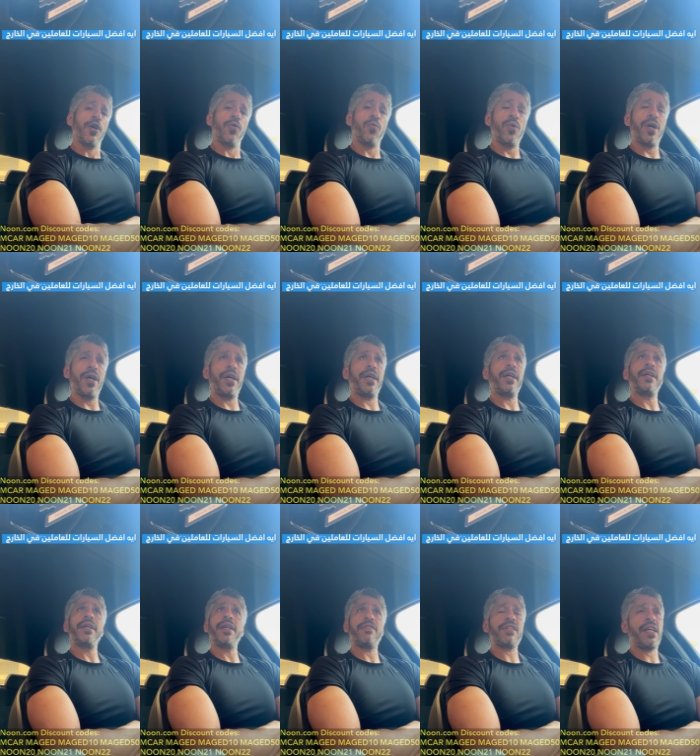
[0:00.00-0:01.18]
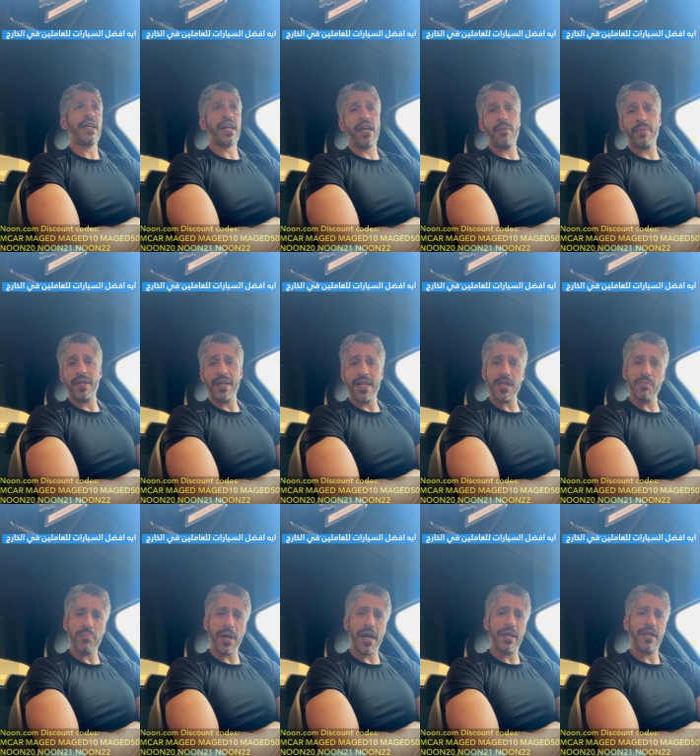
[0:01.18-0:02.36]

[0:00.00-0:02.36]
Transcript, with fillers: ونفس الحكايه بالنسبه